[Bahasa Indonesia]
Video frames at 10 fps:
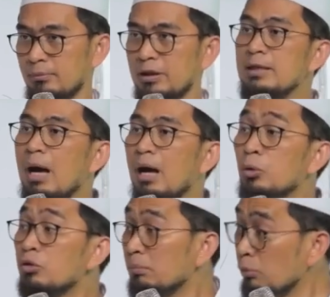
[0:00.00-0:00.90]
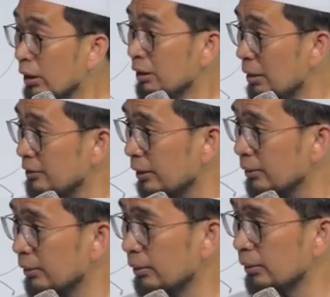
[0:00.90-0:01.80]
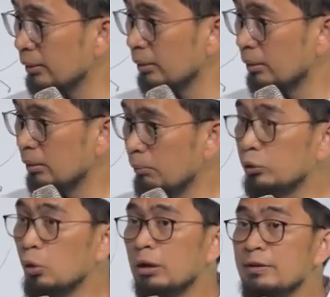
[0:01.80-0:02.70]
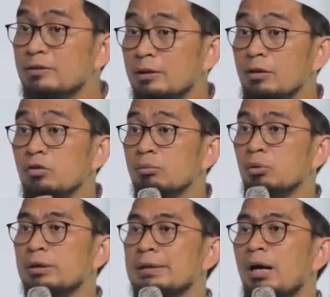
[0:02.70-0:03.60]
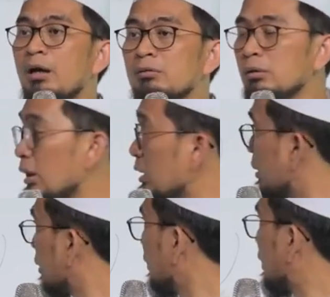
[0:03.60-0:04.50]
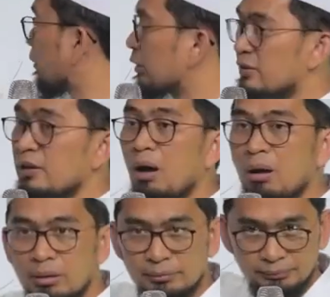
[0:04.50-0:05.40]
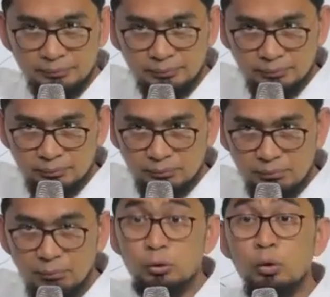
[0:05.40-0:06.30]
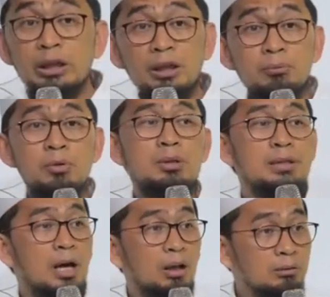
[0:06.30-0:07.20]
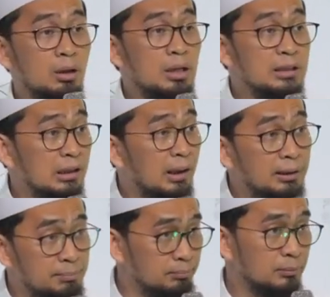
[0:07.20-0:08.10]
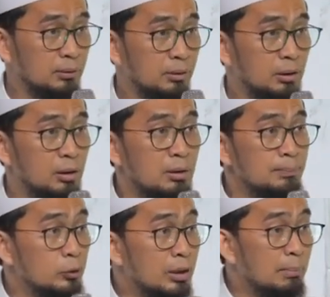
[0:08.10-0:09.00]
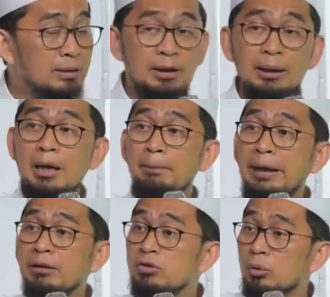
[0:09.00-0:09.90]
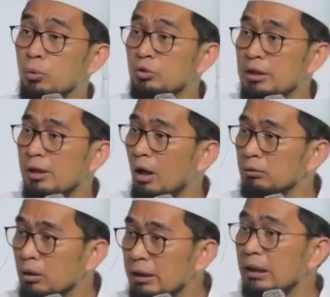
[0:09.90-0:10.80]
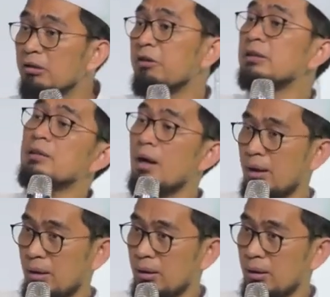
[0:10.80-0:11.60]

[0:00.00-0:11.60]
Jadi nggak harus semua dibaca. Butuh rizki, sebut Ya Allah, Ya Razak. Butuh ilmu, Ya Allah, Ya Alim. Punya masalah, pengen solusi, Ya Allah, Ya Fattah.